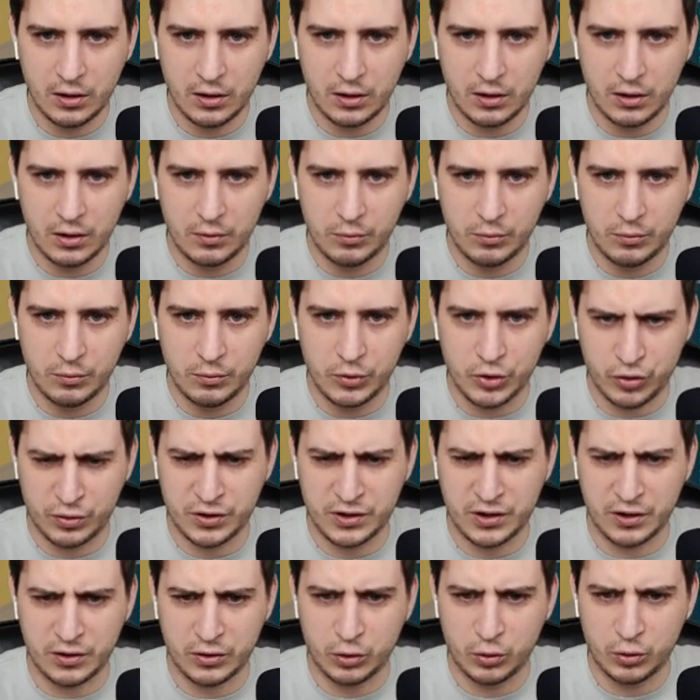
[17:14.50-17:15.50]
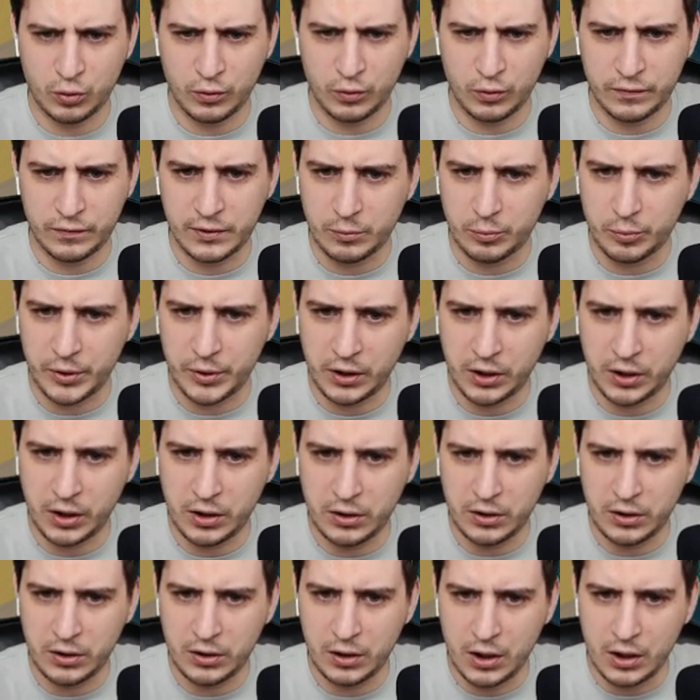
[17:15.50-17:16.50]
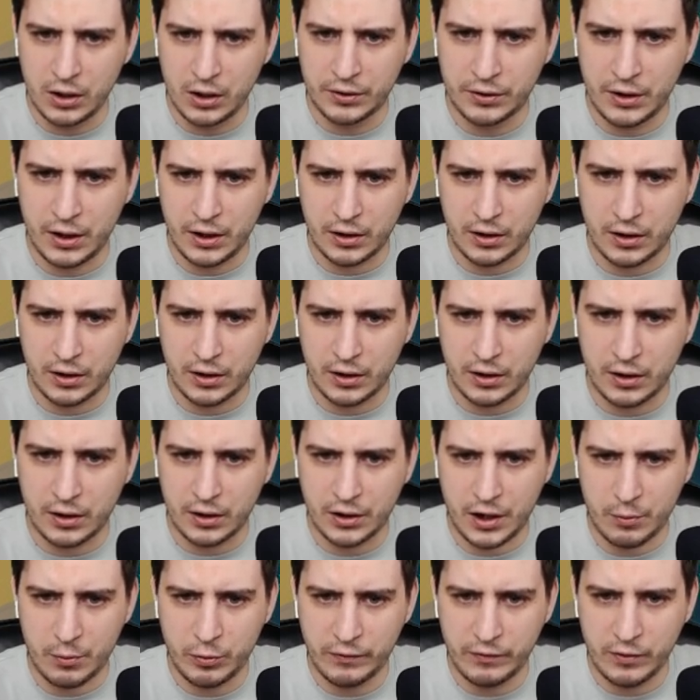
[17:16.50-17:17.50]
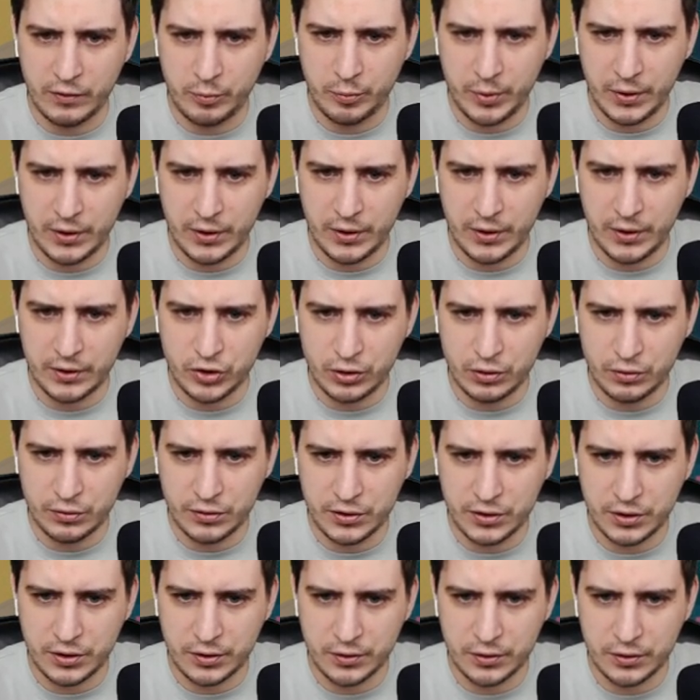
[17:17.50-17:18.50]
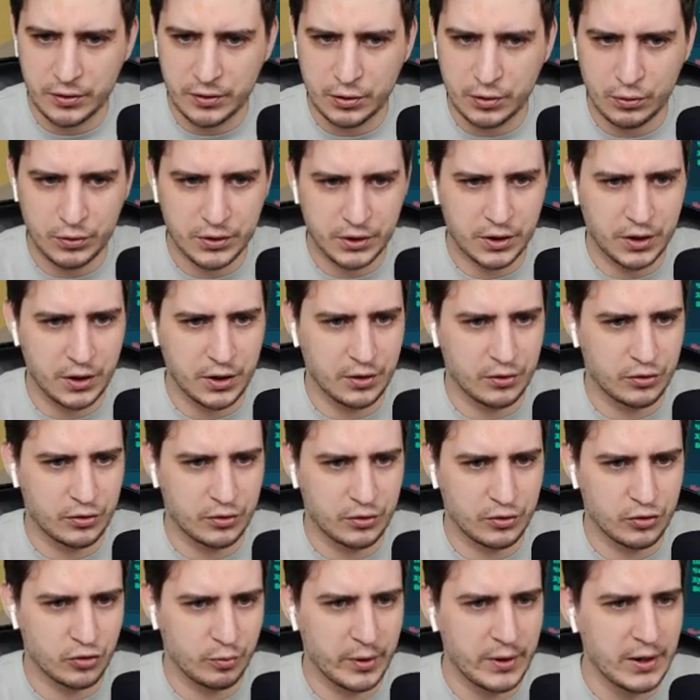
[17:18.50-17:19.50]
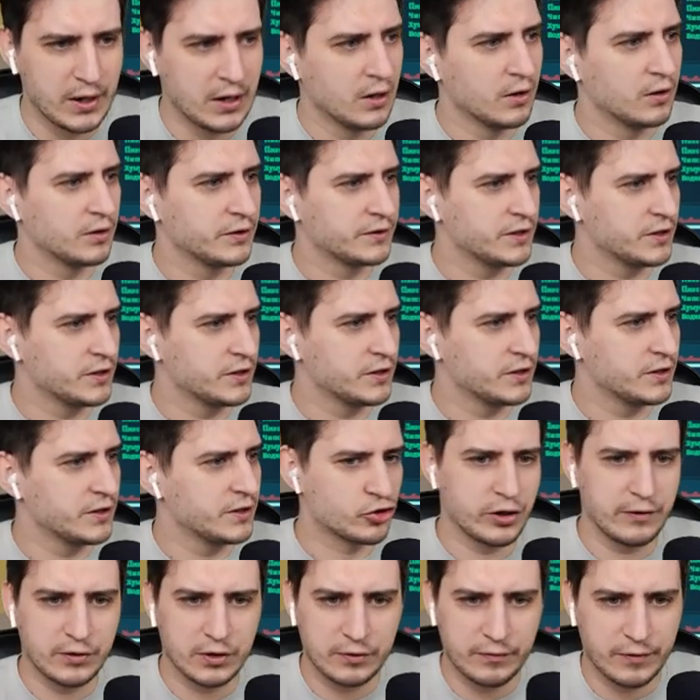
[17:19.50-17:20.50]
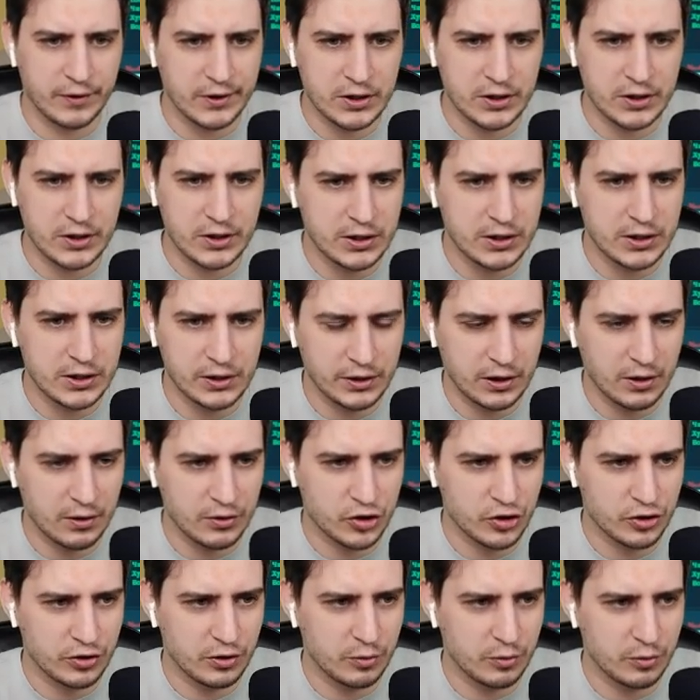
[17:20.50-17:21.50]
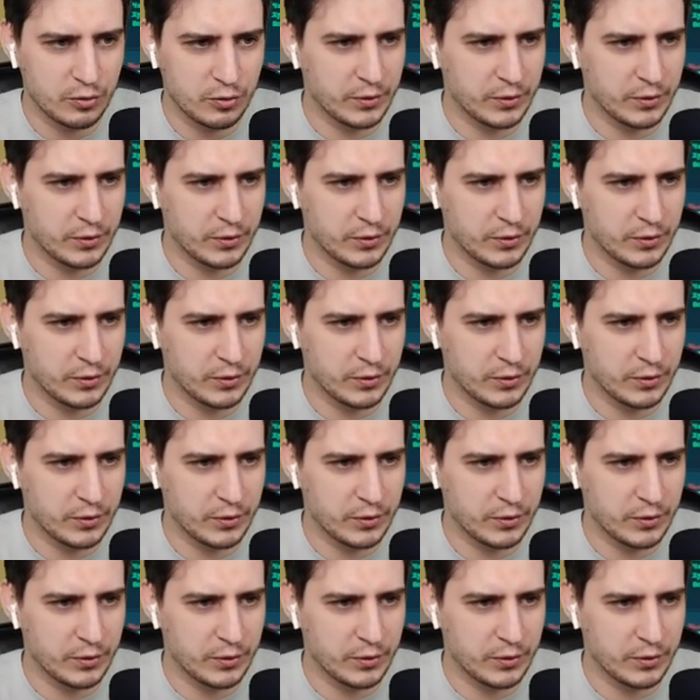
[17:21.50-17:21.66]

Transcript: Мешок с картофелем, прикинь. Так, а, крабовые палочки, острый соус, кетчуп. Здесь шрифт отвратительный, я вообще не понимаю.